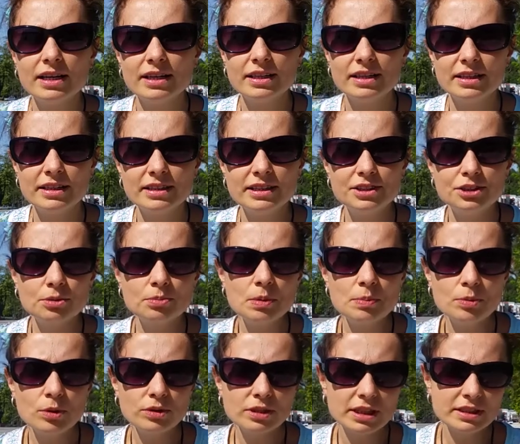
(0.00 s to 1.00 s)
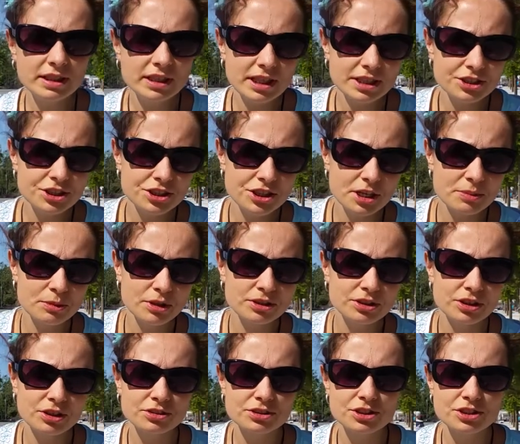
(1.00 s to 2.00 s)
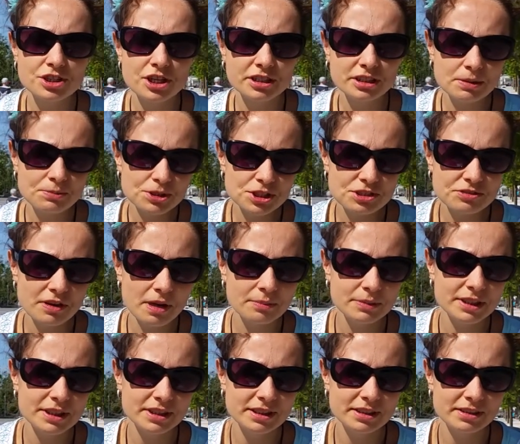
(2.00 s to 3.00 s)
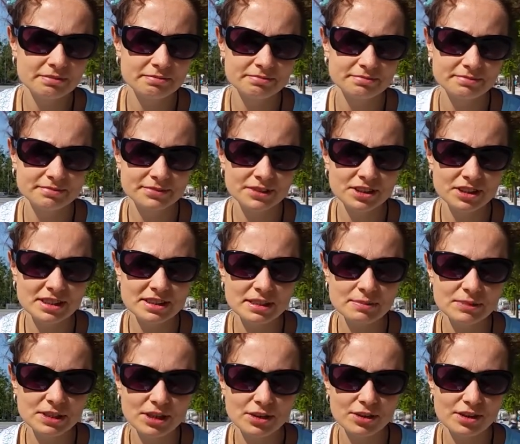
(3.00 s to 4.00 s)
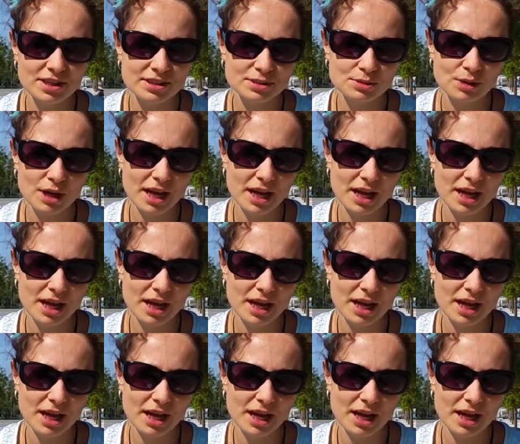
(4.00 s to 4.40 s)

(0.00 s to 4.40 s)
Yy, I to by było na tyle dzisiaj, moi drodzy. Żegnam się z Wami. Do następnego razu.